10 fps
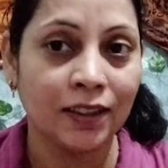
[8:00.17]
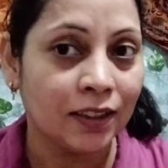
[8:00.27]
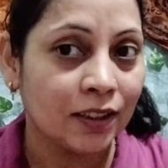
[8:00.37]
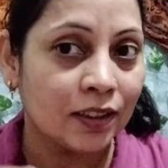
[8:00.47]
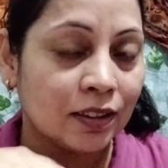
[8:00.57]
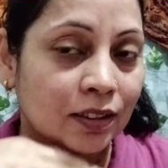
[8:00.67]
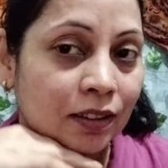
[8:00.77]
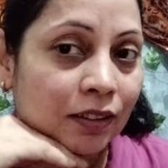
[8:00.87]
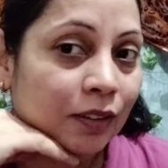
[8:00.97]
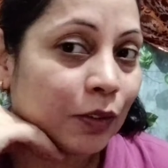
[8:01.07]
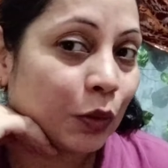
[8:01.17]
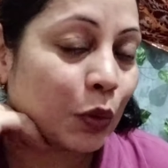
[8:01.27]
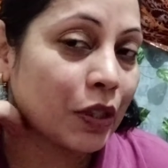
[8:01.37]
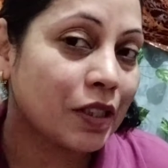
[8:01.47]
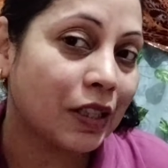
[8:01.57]
है
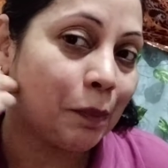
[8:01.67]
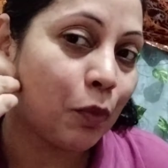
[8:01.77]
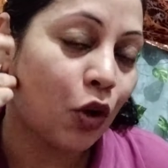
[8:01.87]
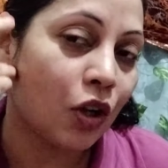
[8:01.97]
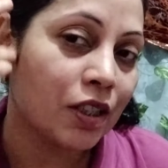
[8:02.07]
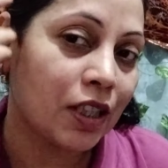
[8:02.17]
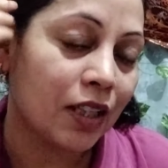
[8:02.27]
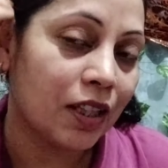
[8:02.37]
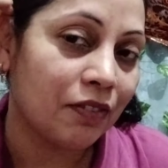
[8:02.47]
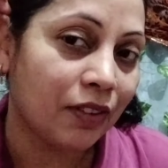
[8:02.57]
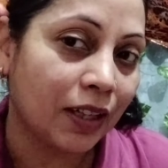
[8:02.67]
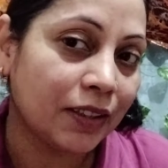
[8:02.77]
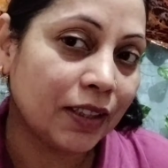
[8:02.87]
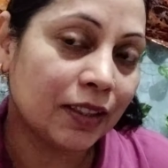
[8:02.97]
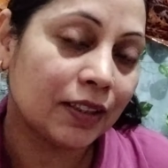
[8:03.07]
तो इसके बहुत ज़्यादा
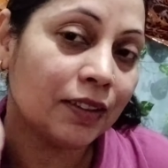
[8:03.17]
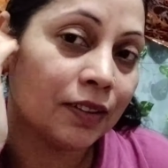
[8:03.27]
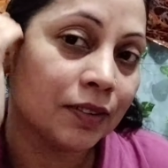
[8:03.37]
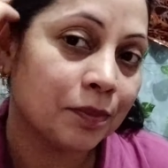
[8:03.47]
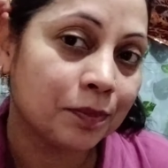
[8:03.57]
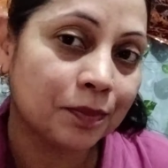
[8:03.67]
फायदे हैं